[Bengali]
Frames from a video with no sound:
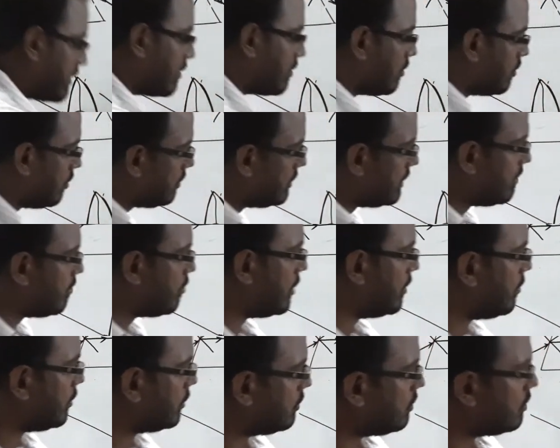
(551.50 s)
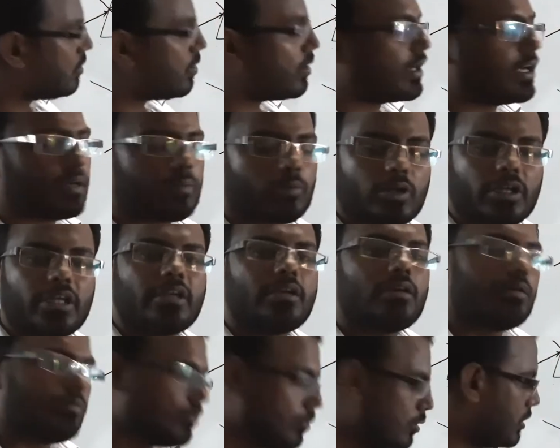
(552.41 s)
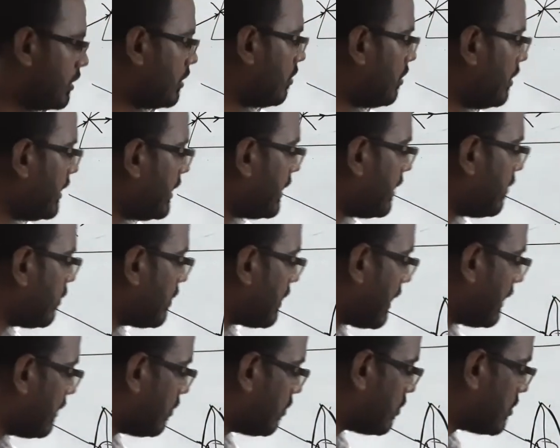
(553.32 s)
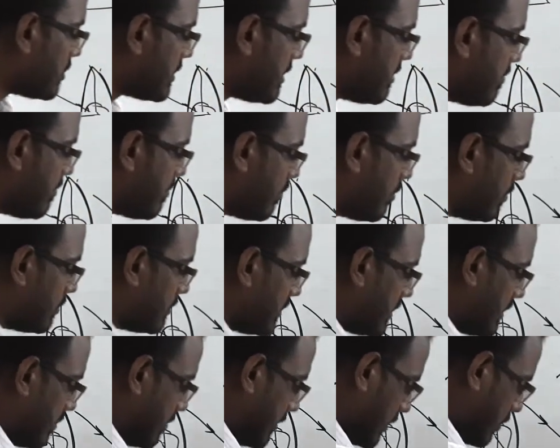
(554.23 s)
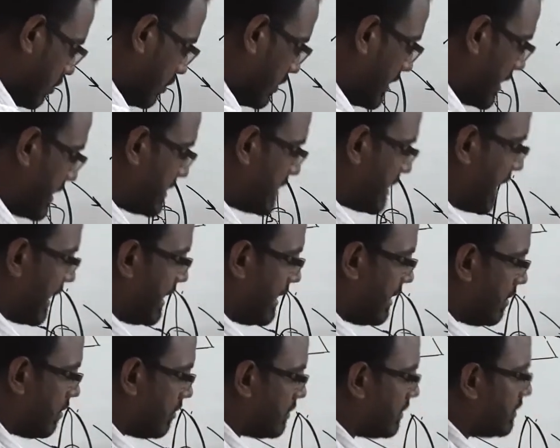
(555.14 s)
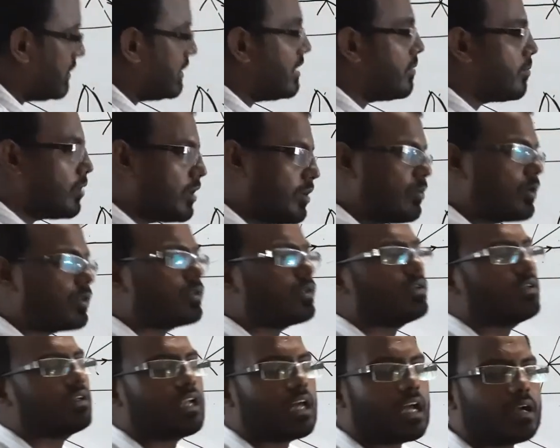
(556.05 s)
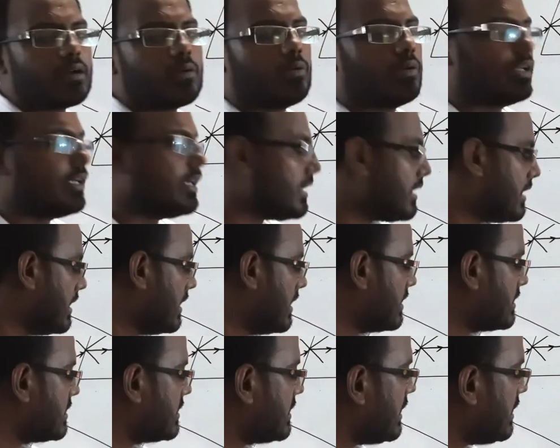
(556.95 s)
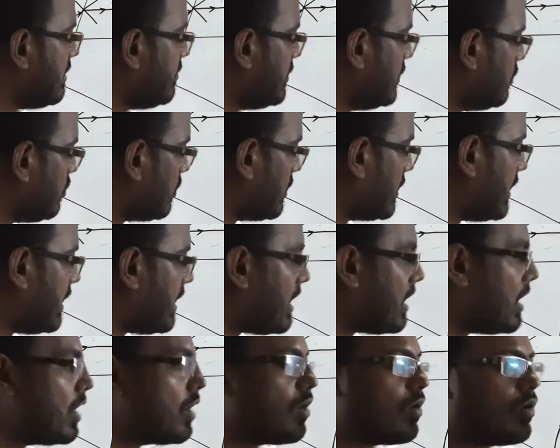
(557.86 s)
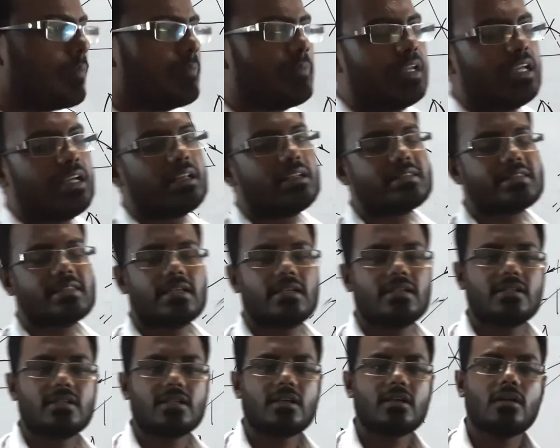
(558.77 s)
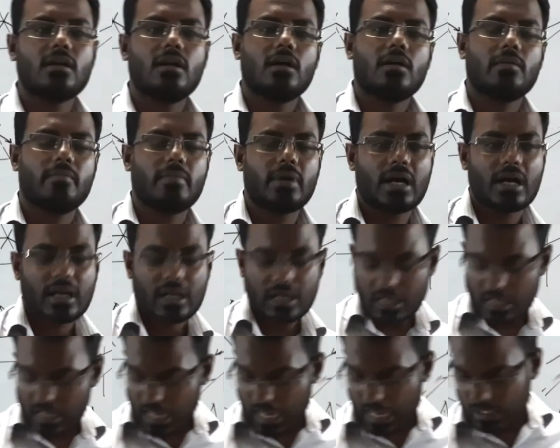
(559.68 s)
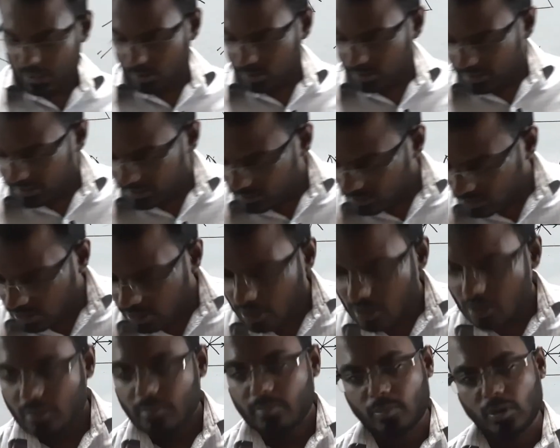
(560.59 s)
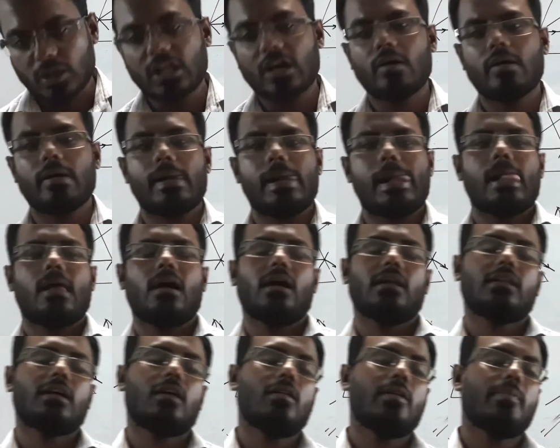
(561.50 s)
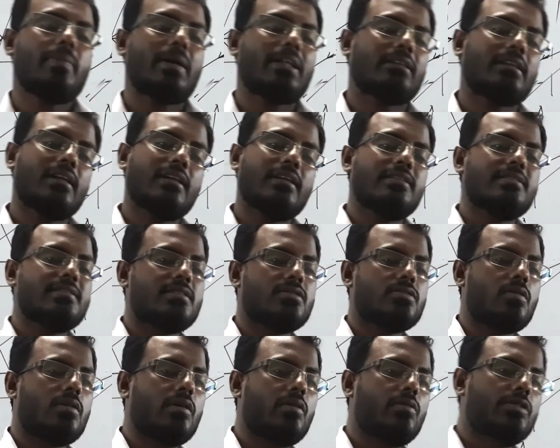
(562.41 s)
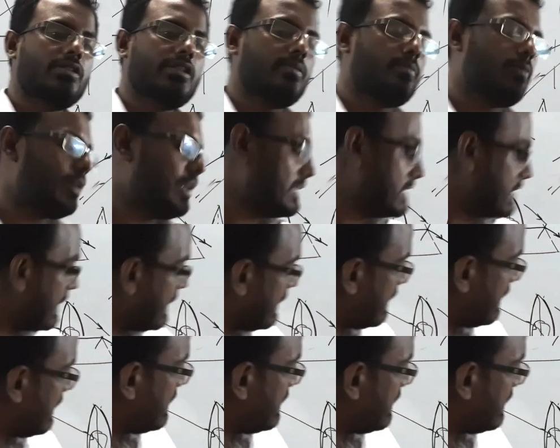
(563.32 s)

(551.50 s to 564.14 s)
কোনো দিক পরিবর্তন করে না বলে মনে হয় এবং আলোক যে বিন্দু দিয়ে যায় অর্থাৎ দিক পরিবর্তন না করে সেই বিন্দুকে অপটিক্যাল সেন্টার বা আলোক কেন্দ্র বলা হয় তাহলে পাতলা লেন্সের সংজ্ঞা অনুযায়ী বলা যায়